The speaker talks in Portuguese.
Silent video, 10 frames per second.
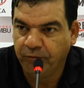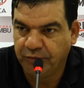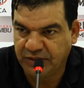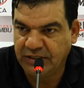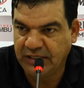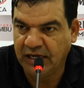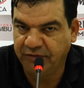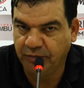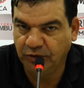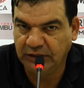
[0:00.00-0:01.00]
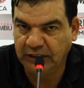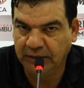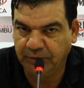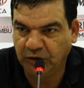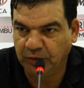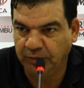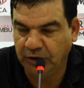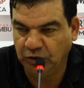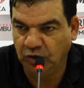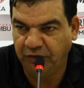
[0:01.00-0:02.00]
Precisávamos, né?
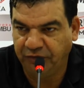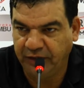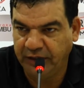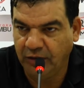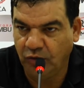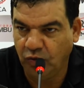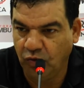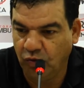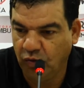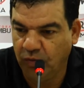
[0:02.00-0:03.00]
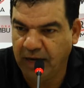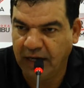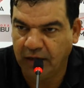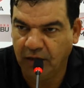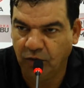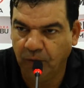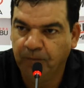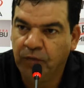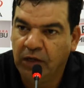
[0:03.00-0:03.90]
Principalmente o Rafael, o Marcão,